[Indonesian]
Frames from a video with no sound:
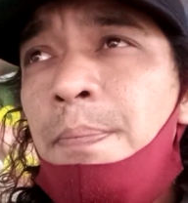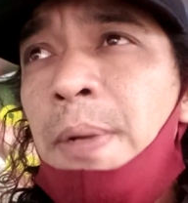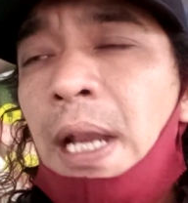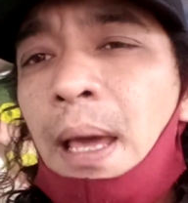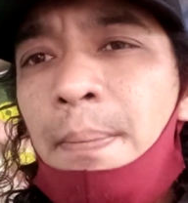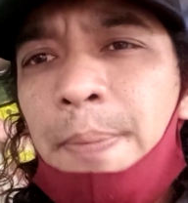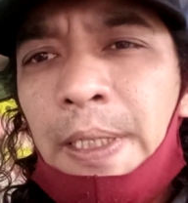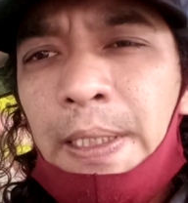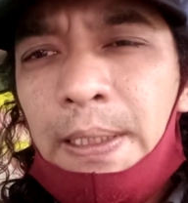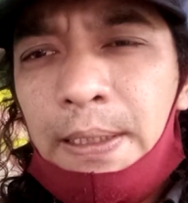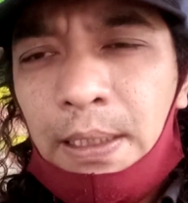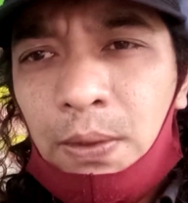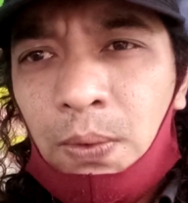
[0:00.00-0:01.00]
pendamping
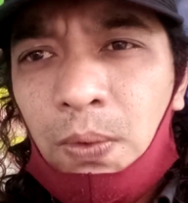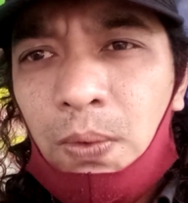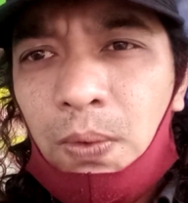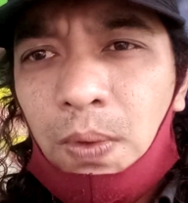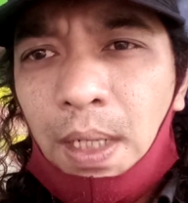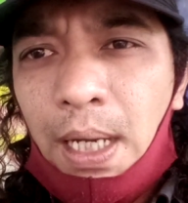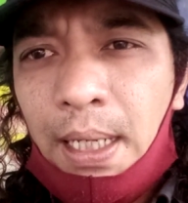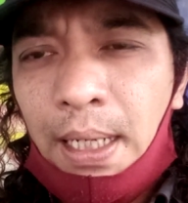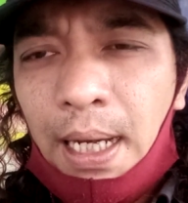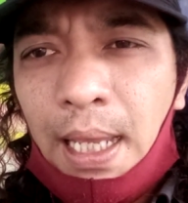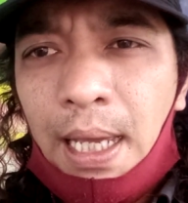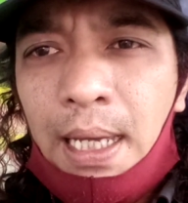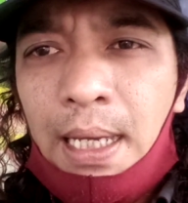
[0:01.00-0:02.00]
kita tuh
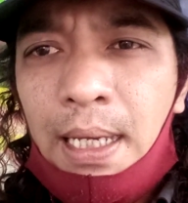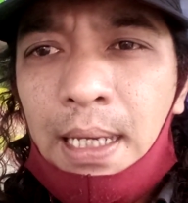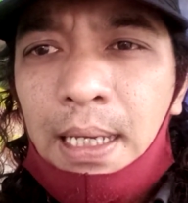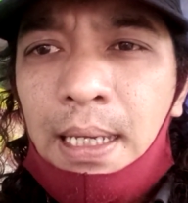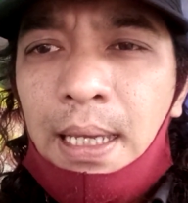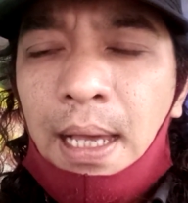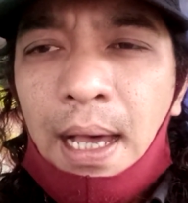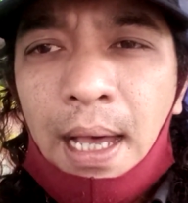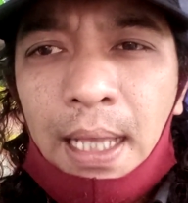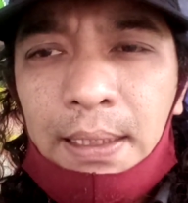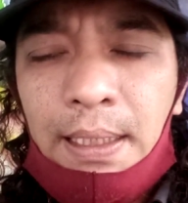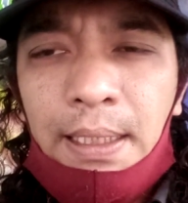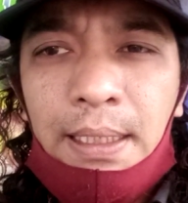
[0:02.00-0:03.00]
adalah
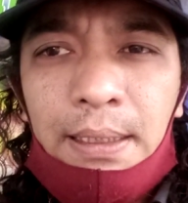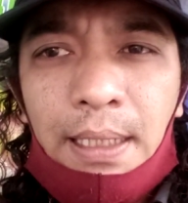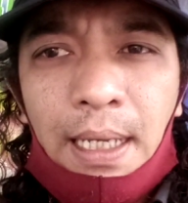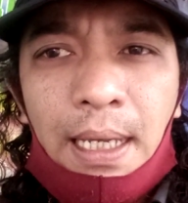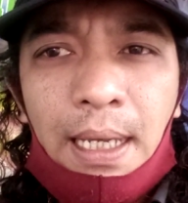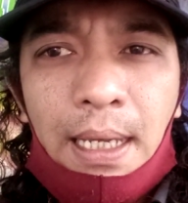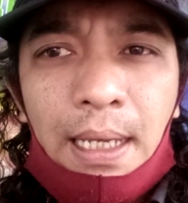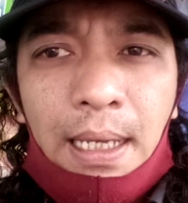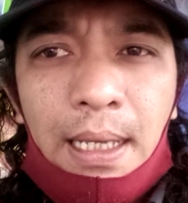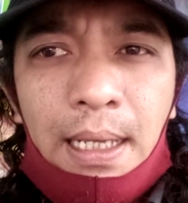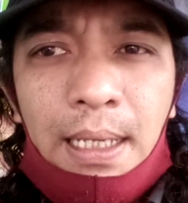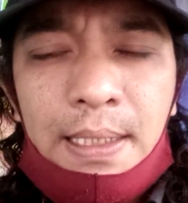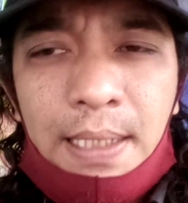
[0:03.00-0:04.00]
hati kita
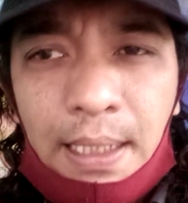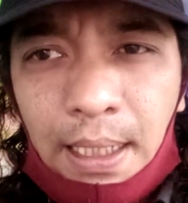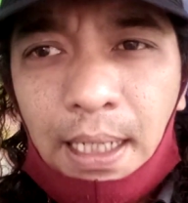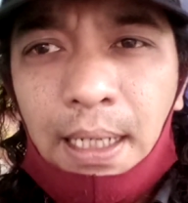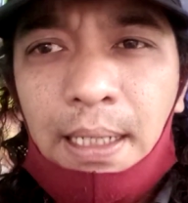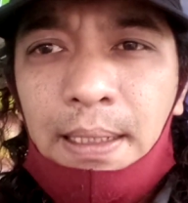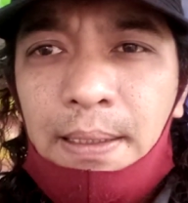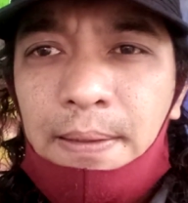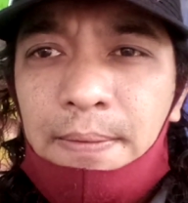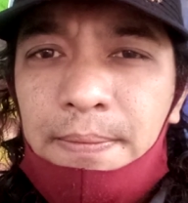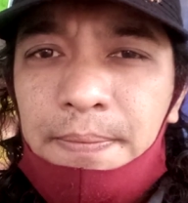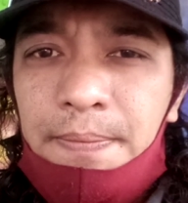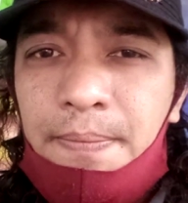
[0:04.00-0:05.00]
sendiri.
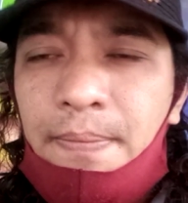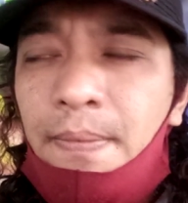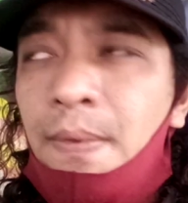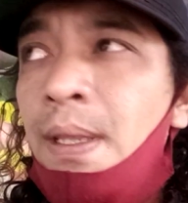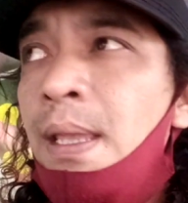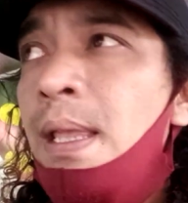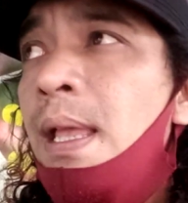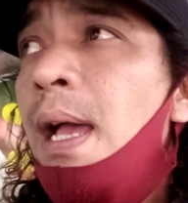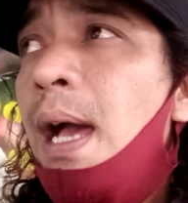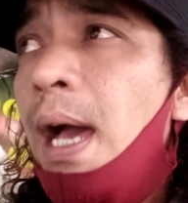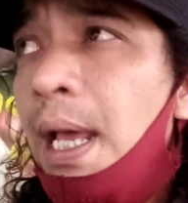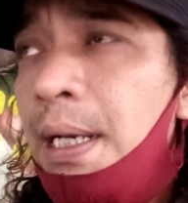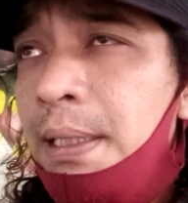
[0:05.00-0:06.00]

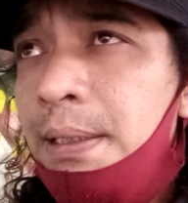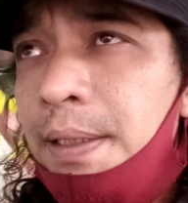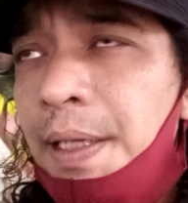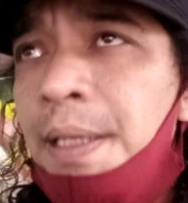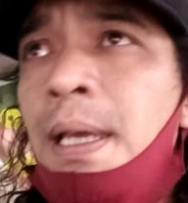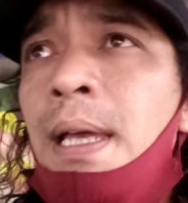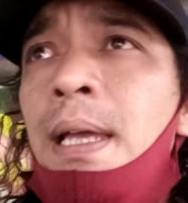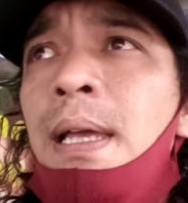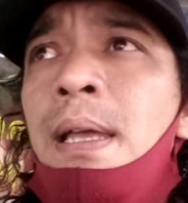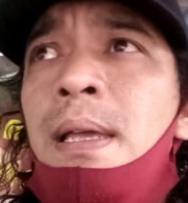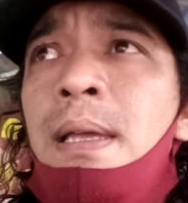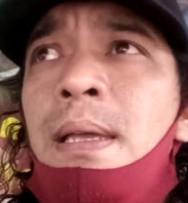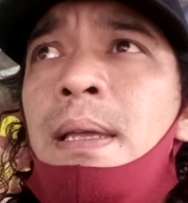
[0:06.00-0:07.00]
Artinya
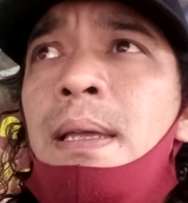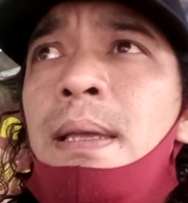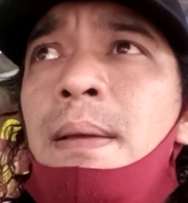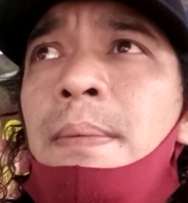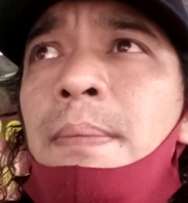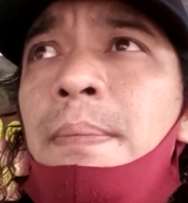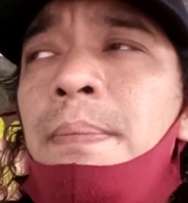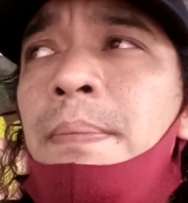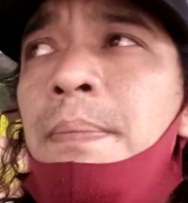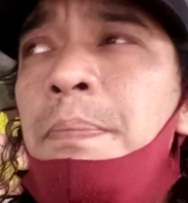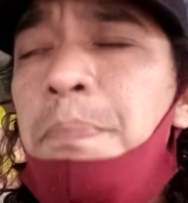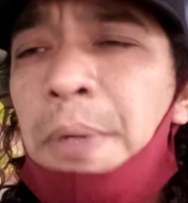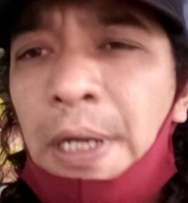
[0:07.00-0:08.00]

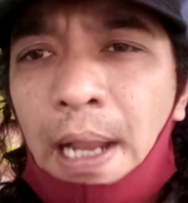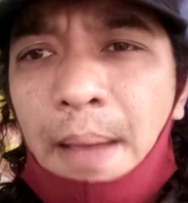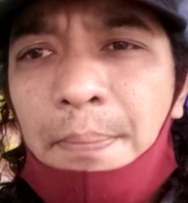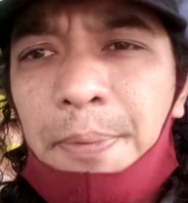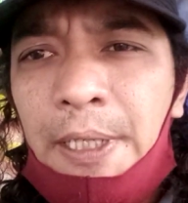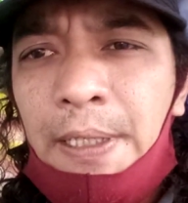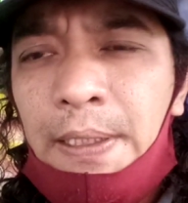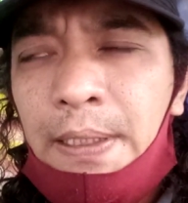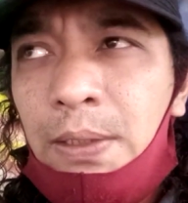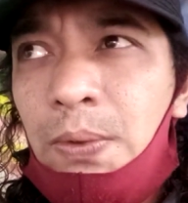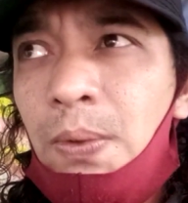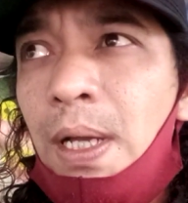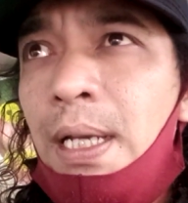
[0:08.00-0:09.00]
pendamping kita
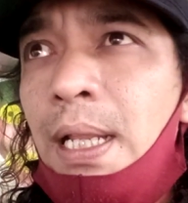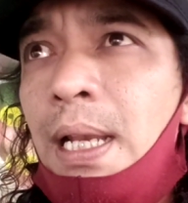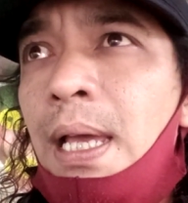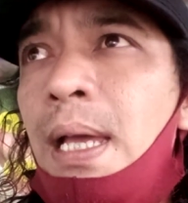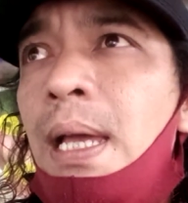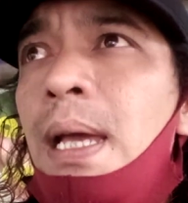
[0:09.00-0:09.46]
tuh adalah